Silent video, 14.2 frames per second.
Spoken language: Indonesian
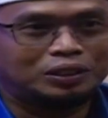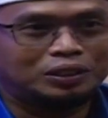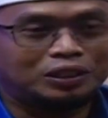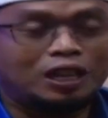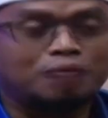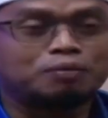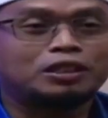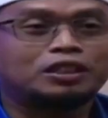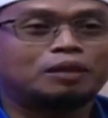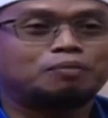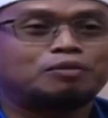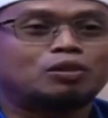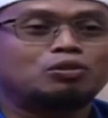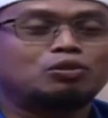Di dalam
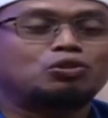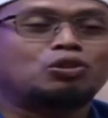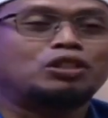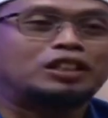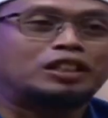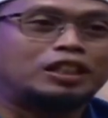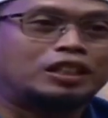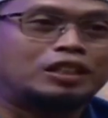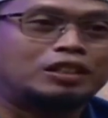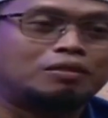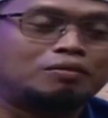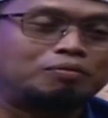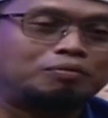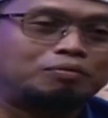kitab Rudus
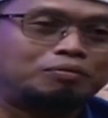Solihin,